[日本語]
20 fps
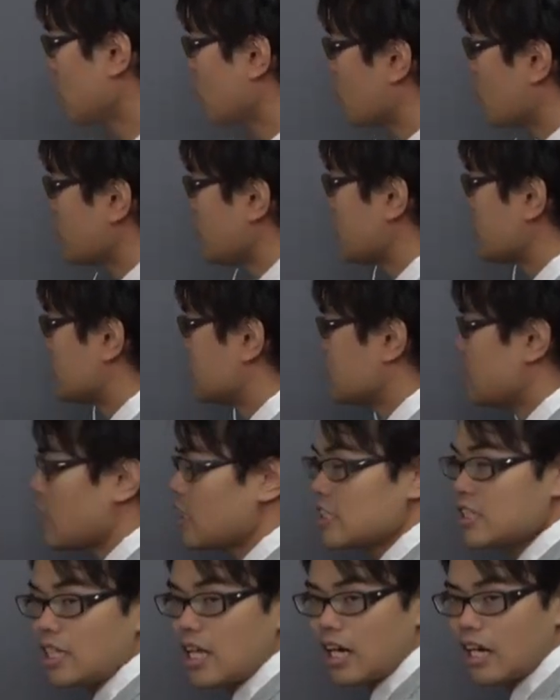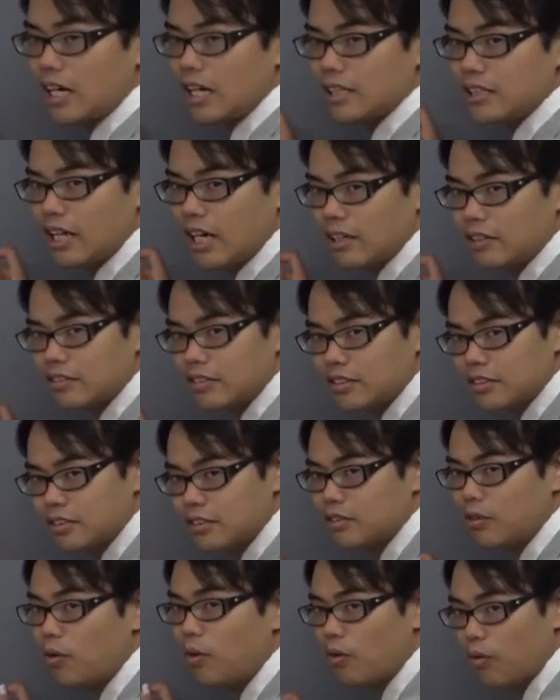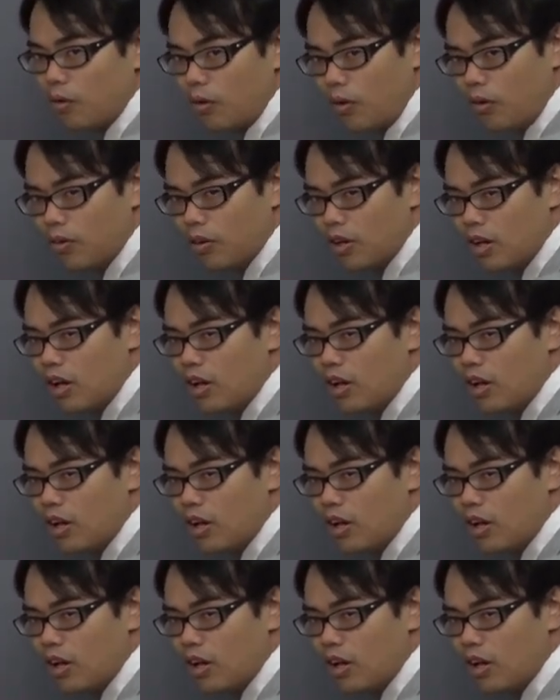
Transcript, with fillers: こうやってずらしながら作図する方法